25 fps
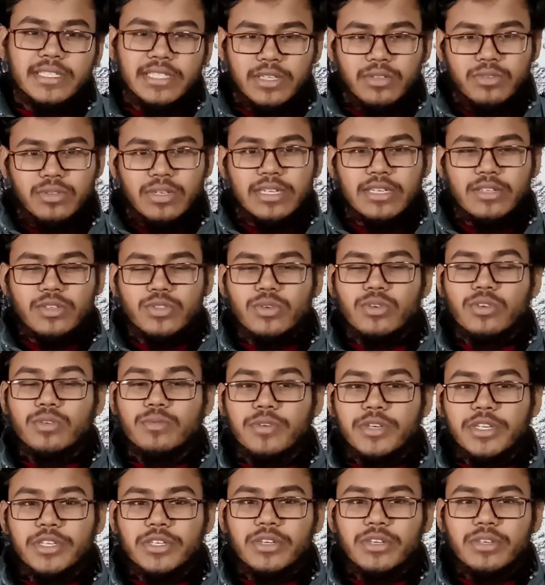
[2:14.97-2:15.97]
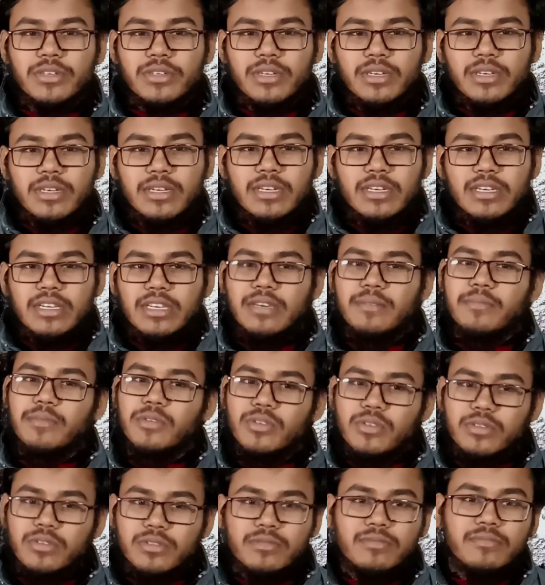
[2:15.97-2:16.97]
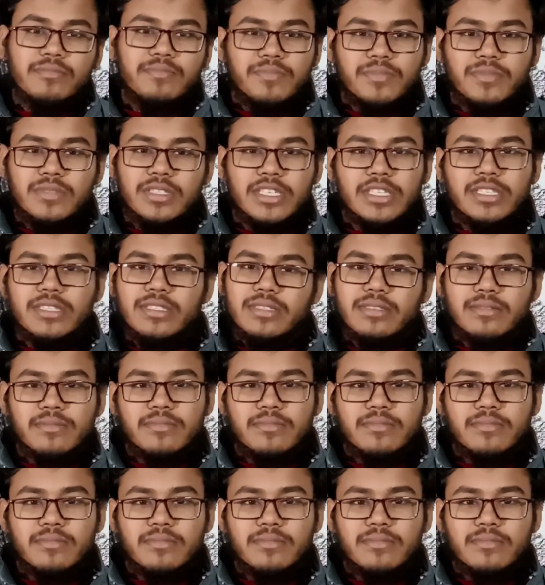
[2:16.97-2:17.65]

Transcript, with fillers: যেহেতু একটা ছোটো মনিটর এবং ডিস